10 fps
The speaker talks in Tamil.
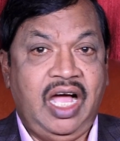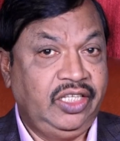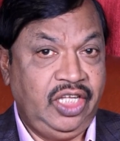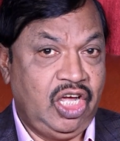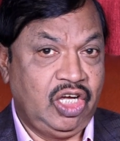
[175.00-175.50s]

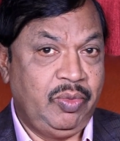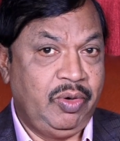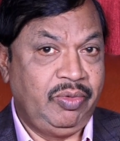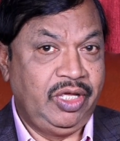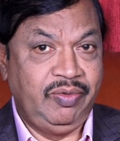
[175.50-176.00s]

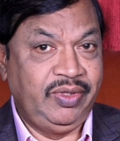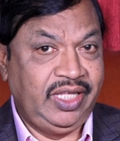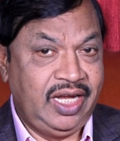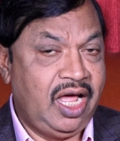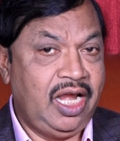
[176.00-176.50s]
ஆதியாகமம்
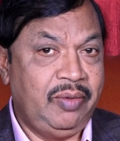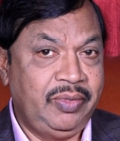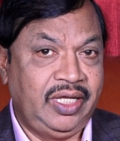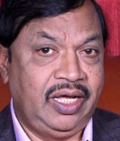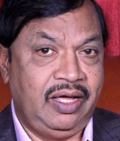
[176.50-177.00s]
இருபத்தி நாலாம்
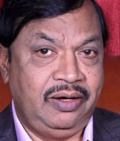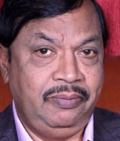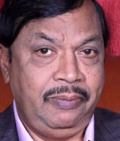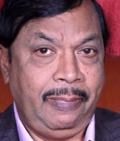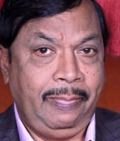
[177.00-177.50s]

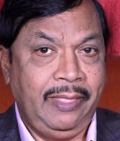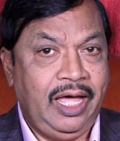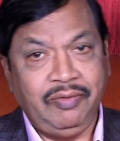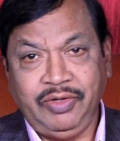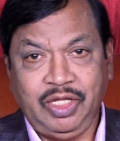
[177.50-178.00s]
அதிகாரம்
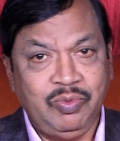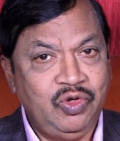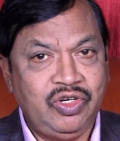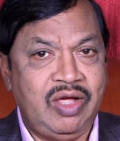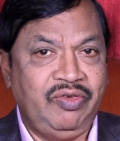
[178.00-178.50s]
அறுபத்தி
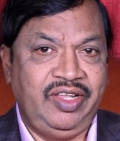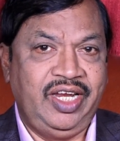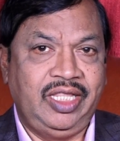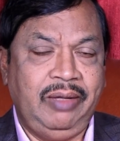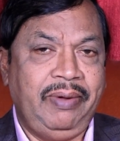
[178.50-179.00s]
மூன்றாம்
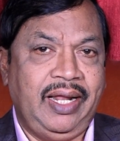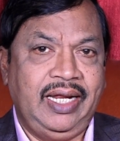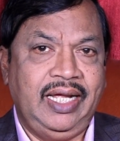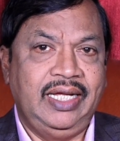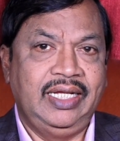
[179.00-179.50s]
வசனத்தை
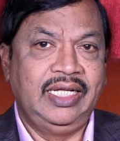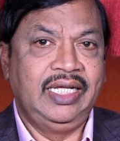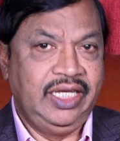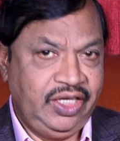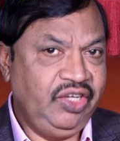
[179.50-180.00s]
பாருங்க
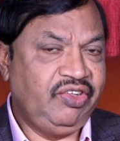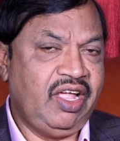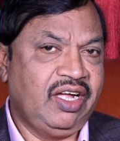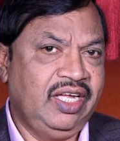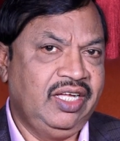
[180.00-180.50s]

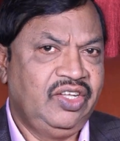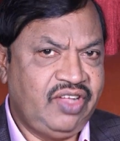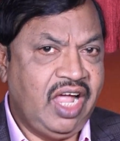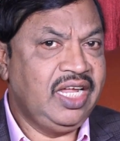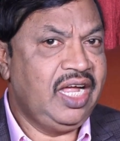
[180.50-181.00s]
ஈசாக்கு
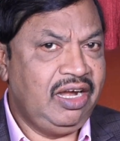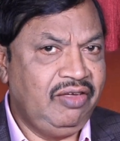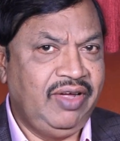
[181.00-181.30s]
சாயங்கால